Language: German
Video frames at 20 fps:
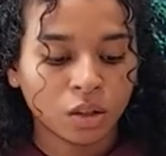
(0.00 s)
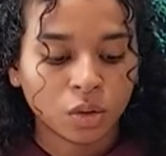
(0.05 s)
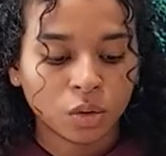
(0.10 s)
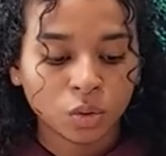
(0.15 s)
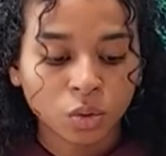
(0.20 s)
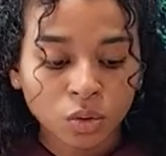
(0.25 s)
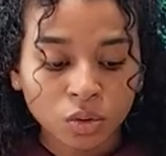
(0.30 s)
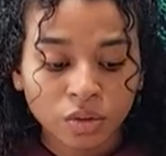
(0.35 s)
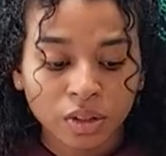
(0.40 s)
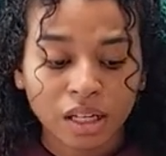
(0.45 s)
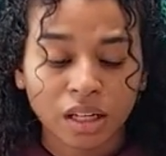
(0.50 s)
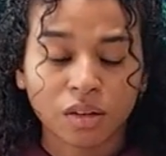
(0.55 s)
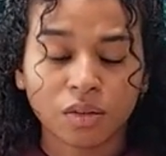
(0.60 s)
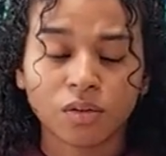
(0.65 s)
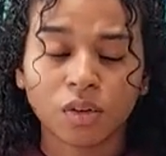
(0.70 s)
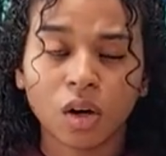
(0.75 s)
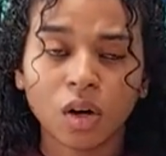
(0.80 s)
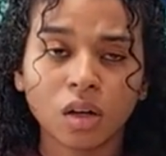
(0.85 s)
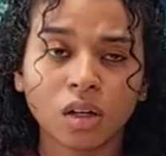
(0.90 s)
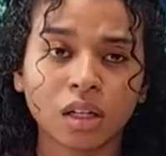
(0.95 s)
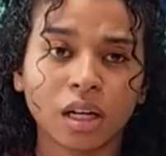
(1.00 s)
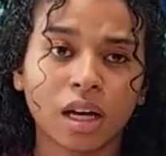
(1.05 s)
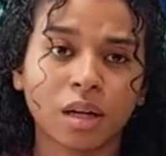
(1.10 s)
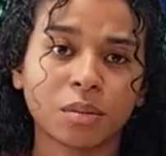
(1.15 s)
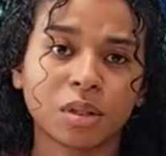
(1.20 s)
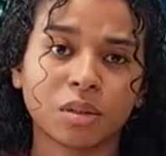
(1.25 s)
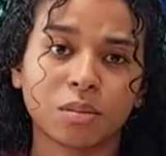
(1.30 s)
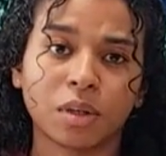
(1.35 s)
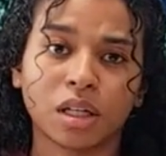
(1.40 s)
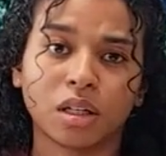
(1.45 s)
Nun war ich wochenlang
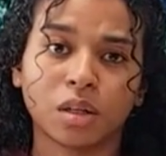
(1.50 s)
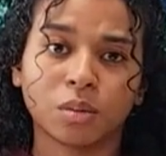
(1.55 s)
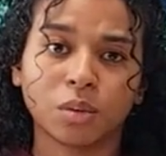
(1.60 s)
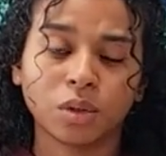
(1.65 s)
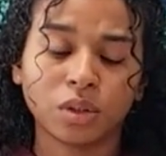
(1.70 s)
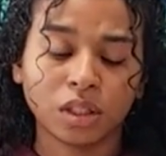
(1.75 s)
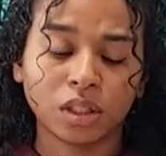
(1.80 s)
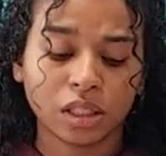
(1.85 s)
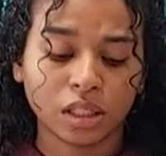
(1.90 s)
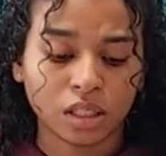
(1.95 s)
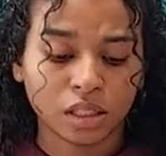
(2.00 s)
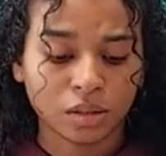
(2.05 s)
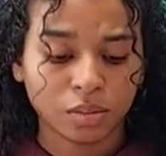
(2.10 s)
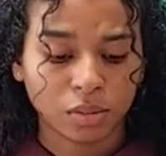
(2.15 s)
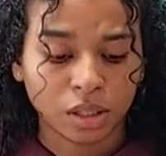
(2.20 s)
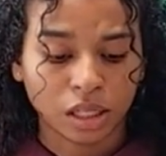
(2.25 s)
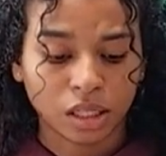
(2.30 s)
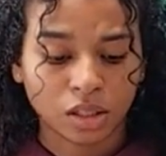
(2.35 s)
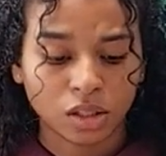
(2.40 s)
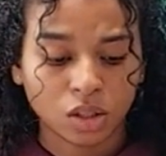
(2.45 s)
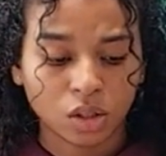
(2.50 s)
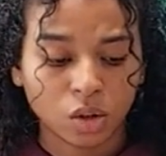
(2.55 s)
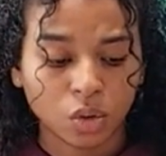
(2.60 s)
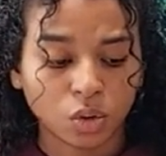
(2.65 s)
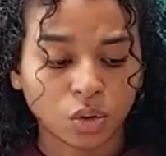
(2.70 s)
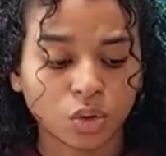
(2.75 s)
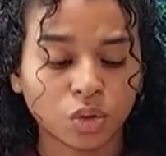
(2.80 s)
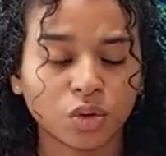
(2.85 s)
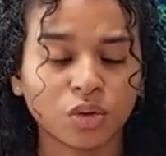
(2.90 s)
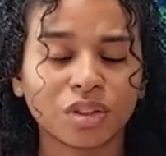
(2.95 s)
mit meiner Mutter in diesem Land
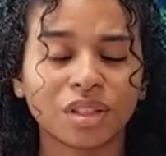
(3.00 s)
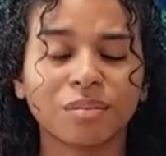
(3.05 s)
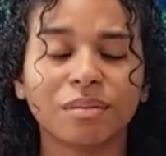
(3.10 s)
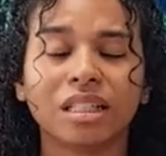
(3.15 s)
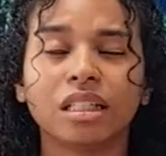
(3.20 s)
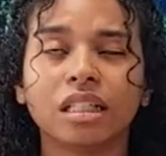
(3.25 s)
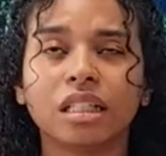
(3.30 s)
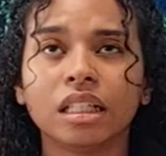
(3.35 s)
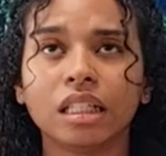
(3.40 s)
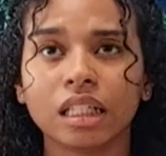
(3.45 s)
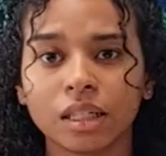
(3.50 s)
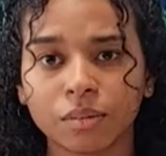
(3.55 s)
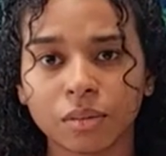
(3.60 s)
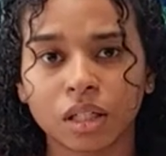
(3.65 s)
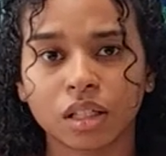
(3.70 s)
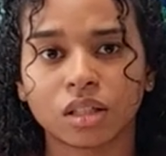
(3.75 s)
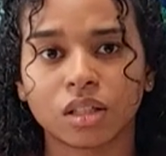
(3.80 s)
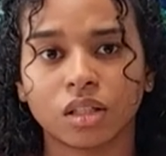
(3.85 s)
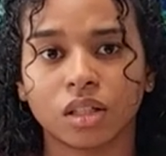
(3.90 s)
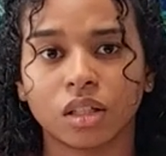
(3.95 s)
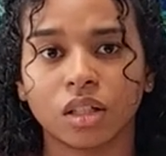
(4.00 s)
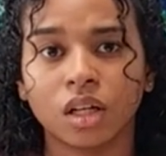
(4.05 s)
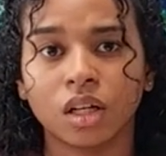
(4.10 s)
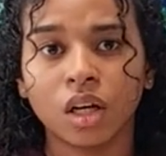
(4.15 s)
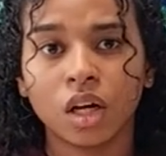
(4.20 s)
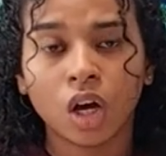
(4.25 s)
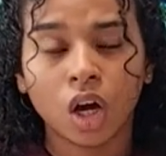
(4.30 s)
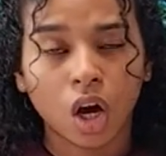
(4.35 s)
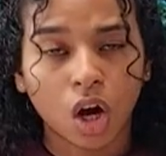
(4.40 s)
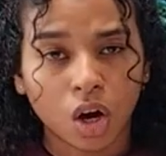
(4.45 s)
und durfte mit niemanden
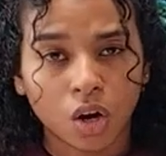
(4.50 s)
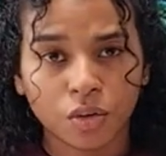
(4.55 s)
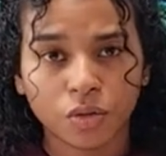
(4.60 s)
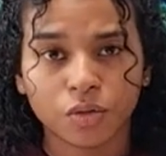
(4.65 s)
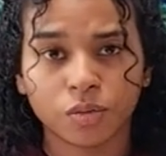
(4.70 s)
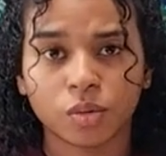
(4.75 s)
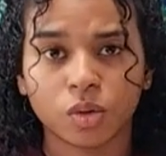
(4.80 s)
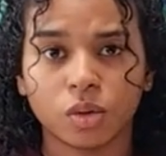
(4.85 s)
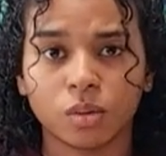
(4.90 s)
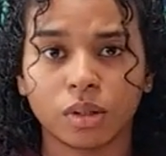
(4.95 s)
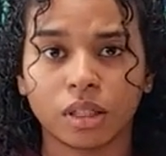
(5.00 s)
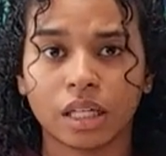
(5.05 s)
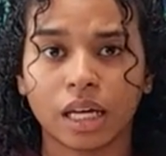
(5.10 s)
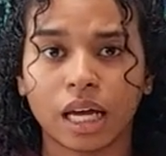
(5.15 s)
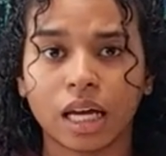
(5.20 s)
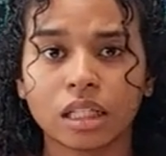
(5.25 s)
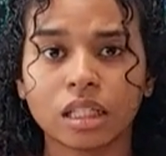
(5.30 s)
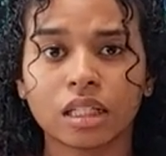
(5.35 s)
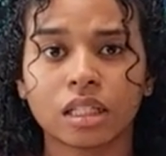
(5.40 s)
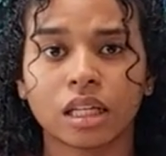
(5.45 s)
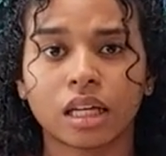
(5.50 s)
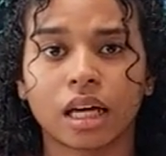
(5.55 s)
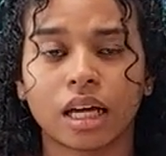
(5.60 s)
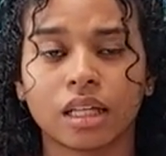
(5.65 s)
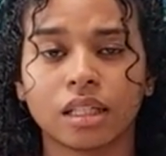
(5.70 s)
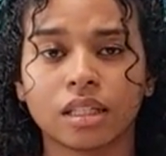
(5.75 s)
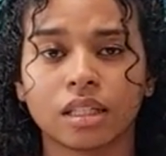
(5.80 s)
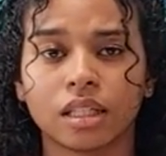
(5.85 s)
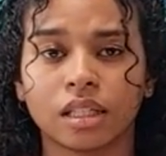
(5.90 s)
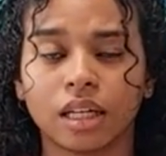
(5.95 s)
offen über die
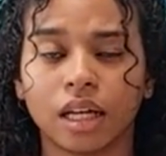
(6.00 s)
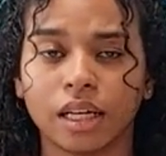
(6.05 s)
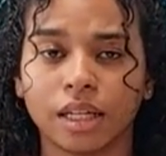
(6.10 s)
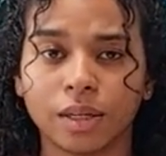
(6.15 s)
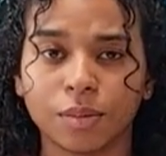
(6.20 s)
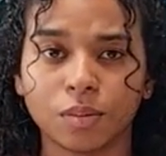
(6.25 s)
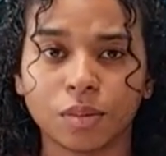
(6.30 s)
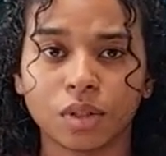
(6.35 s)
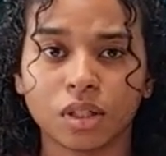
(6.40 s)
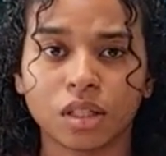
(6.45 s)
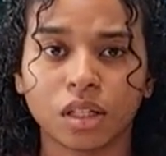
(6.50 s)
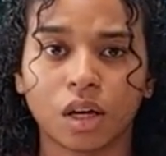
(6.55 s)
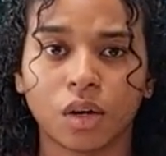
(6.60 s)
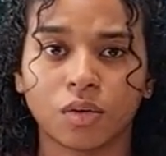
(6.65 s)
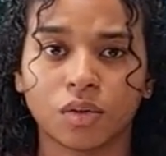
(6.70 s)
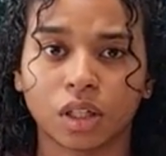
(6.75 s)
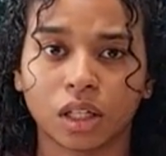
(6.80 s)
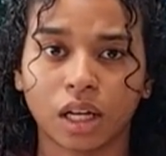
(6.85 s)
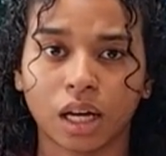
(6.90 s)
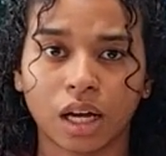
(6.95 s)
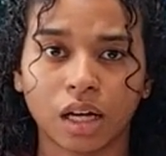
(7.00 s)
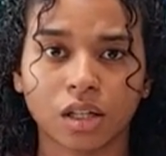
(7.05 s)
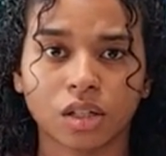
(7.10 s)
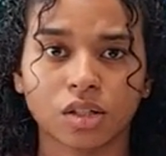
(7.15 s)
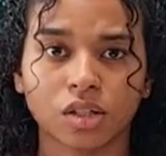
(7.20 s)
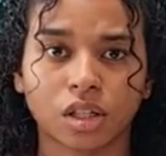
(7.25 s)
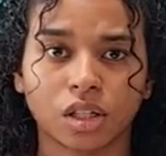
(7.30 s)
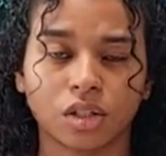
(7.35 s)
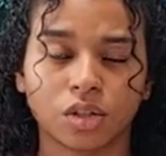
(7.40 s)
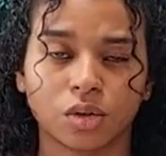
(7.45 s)
herzzerreißenden Erlebnisse auf der
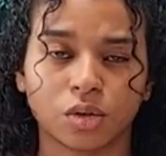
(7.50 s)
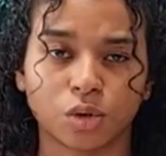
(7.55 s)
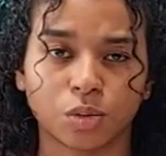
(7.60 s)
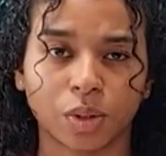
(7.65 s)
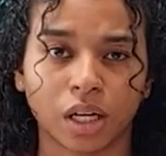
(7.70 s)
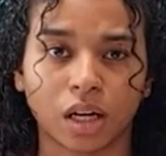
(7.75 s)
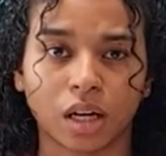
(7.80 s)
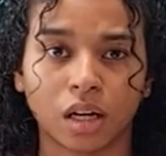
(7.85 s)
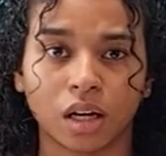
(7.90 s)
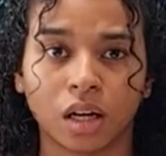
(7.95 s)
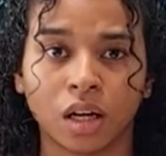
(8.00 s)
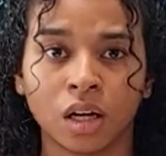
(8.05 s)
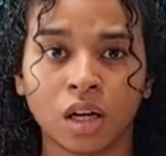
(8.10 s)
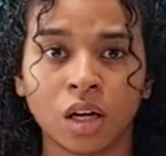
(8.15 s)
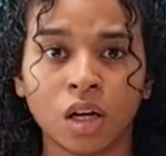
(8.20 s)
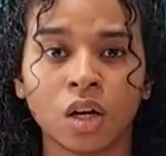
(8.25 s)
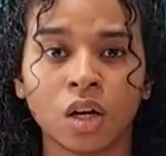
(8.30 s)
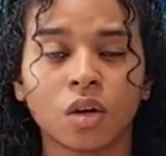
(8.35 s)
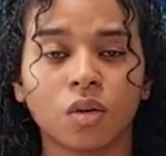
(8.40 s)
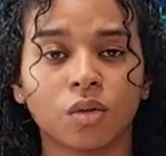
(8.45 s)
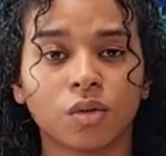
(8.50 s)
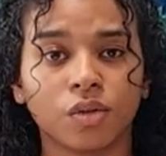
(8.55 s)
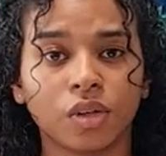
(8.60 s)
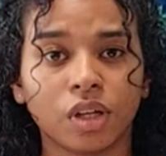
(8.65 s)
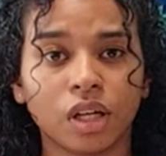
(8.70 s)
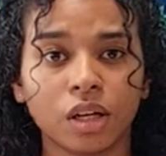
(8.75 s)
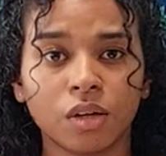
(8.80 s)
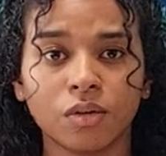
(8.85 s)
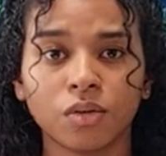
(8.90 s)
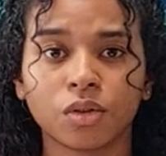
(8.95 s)
Krankenstation sprechen, wo wir
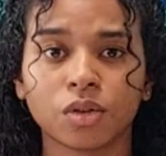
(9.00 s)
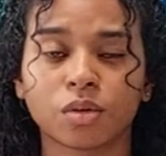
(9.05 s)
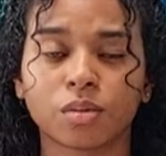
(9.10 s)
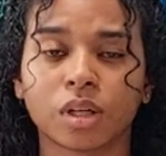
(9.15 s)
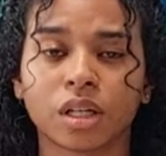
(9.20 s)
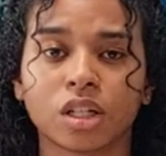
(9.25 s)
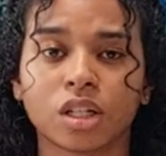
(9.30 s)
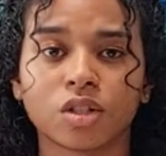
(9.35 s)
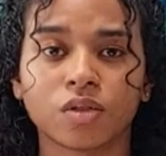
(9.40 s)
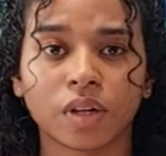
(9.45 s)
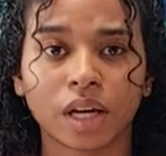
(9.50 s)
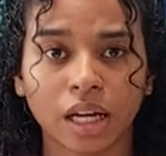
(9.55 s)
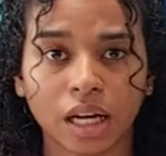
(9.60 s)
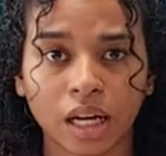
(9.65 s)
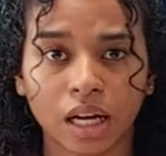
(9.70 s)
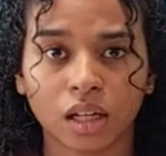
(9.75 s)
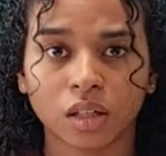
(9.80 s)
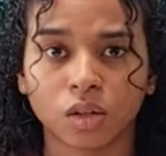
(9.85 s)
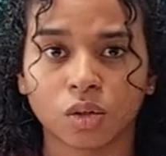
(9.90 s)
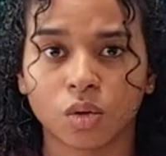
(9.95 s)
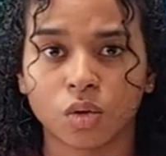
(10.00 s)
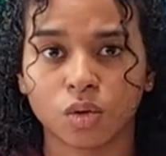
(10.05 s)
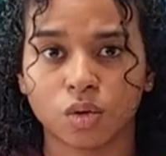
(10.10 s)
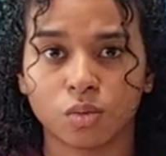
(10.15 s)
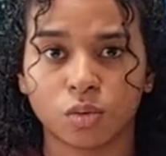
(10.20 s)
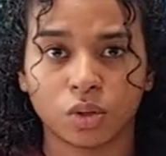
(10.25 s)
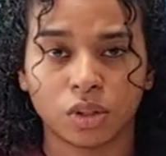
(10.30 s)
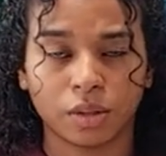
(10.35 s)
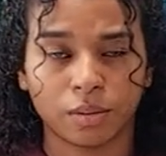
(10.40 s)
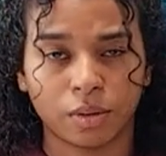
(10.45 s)
hilflos meiner schwerkranken
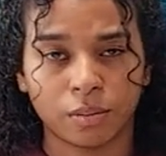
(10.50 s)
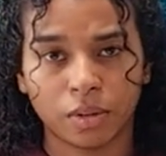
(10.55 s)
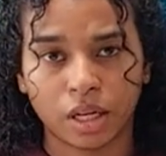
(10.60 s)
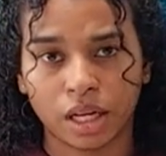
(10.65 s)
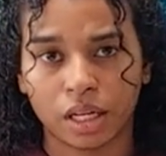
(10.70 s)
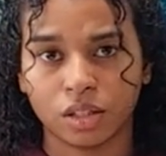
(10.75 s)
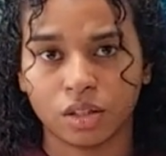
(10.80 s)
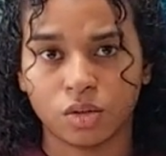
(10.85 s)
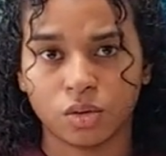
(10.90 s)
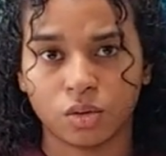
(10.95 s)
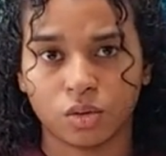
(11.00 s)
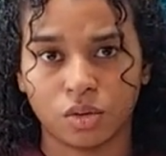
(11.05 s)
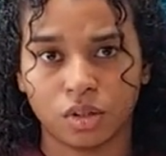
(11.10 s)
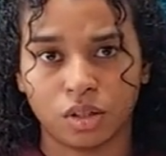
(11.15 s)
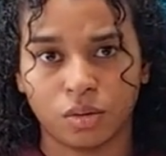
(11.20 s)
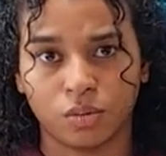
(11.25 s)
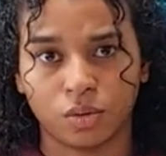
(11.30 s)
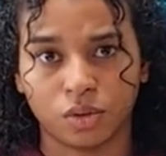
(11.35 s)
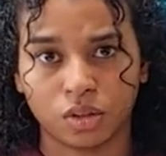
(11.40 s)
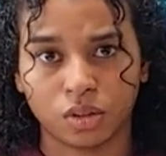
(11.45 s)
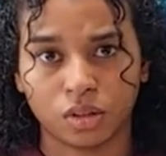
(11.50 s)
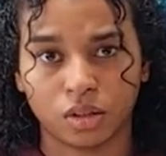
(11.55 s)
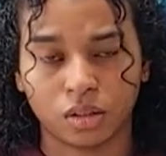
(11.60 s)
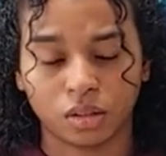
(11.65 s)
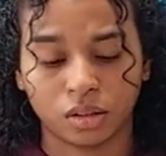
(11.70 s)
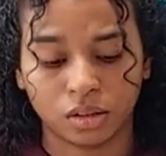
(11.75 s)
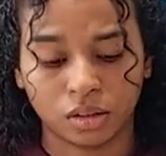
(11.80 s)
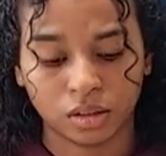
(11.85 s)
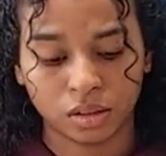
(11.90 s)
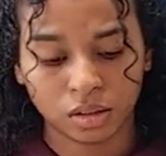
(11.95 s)
Großmutter beim Leiden zusehen mussten.